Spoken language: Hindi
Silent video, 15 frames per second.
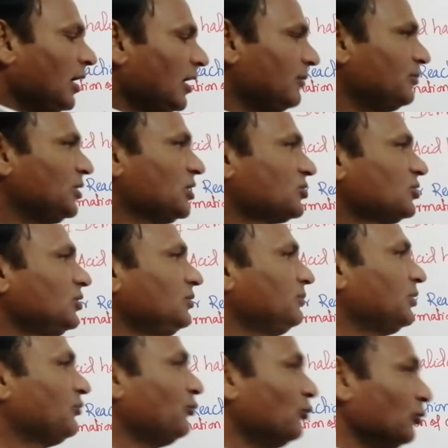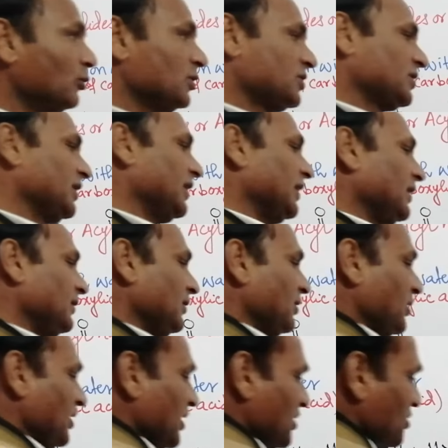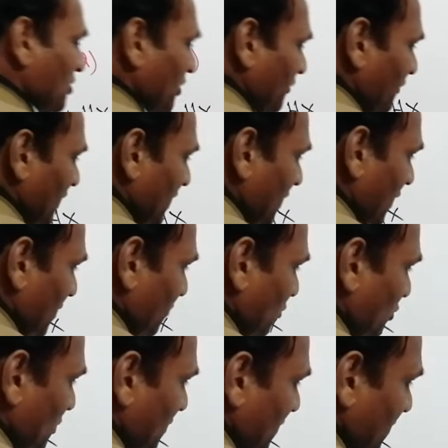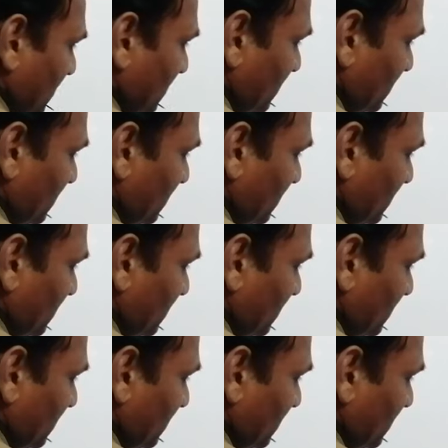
अब रिएक्शन नंबर फोर इसका है रिएक्शन विद अमोनिया